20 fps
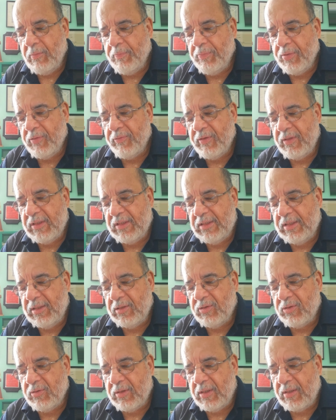
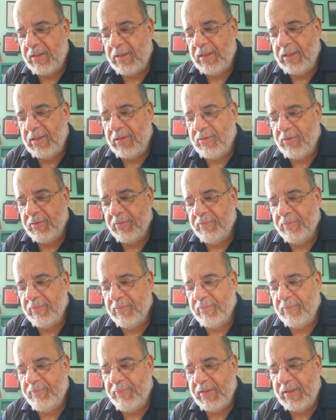Pobrecito el rico,
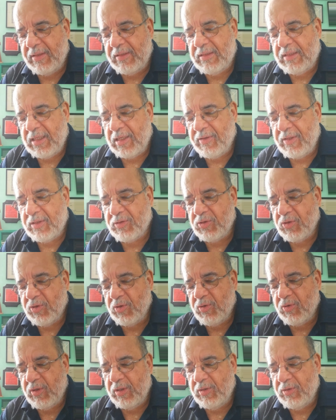pensaba
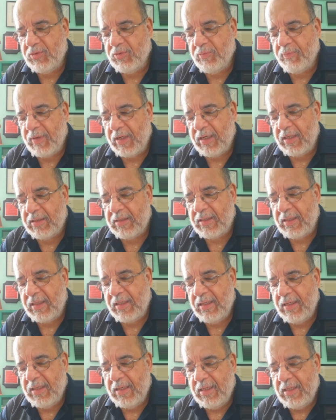solo en su
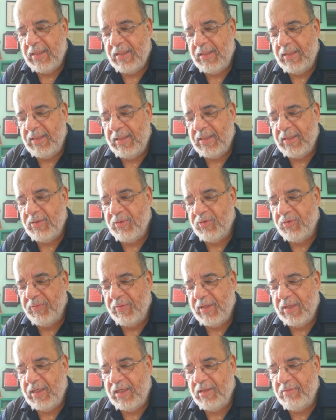plata y en los
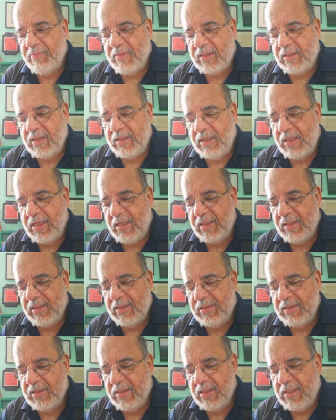bienes
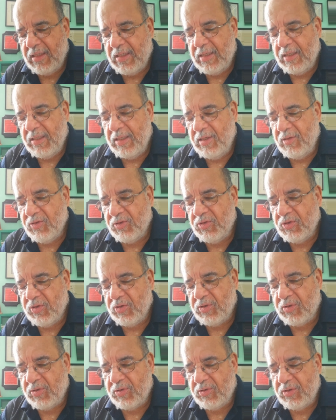materiales, y
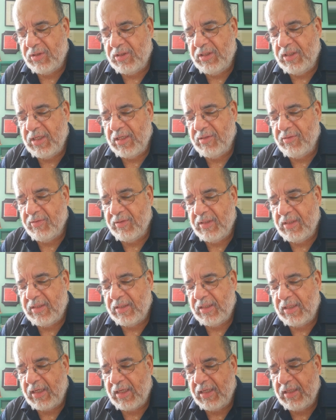nosotros llenos de
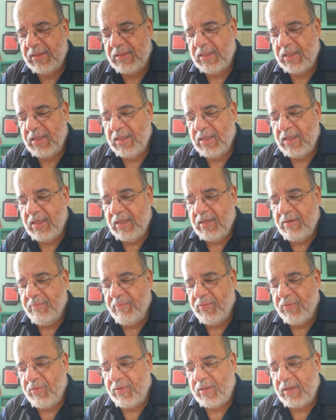riqueza,
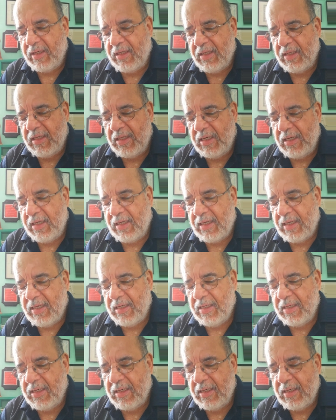porque de la
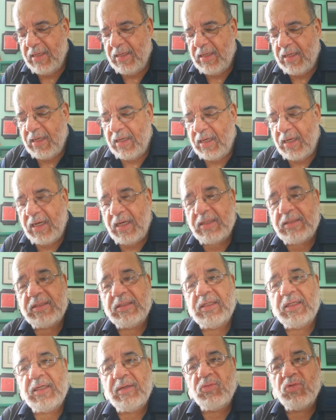nada
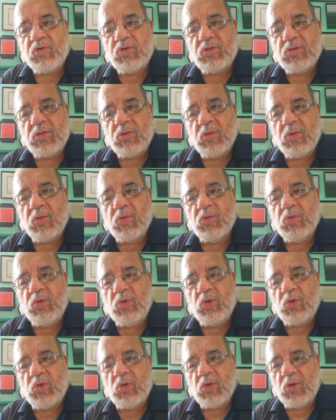hacíamos
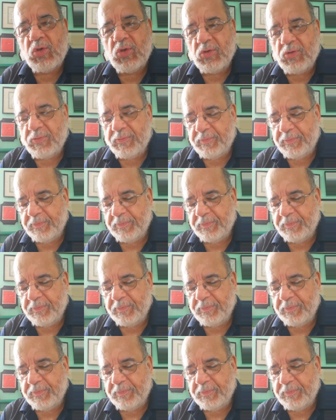un todo.